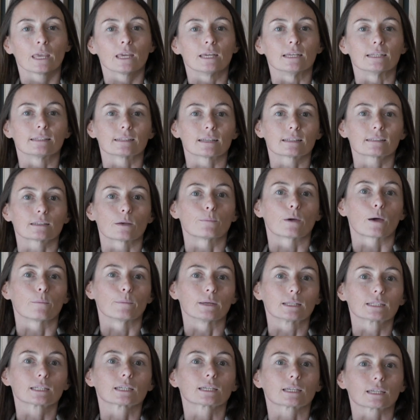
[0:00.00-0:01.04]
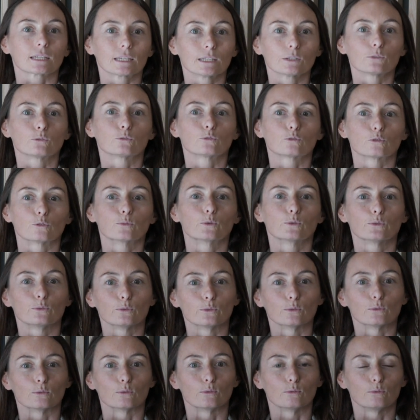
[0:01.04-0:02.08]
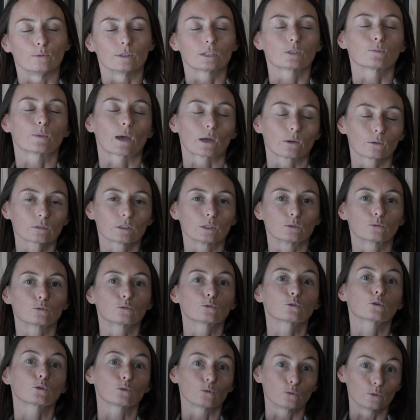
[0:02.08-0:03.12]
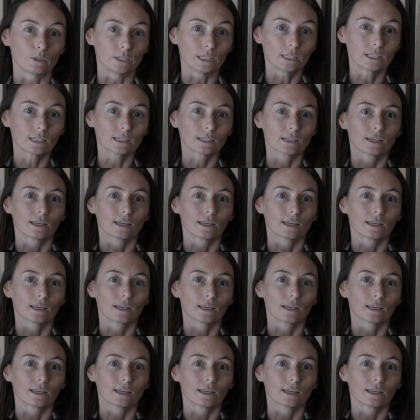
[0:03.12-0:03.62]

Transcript: Et ça, ça permet de créer justement une, expérience qui est toujours unique.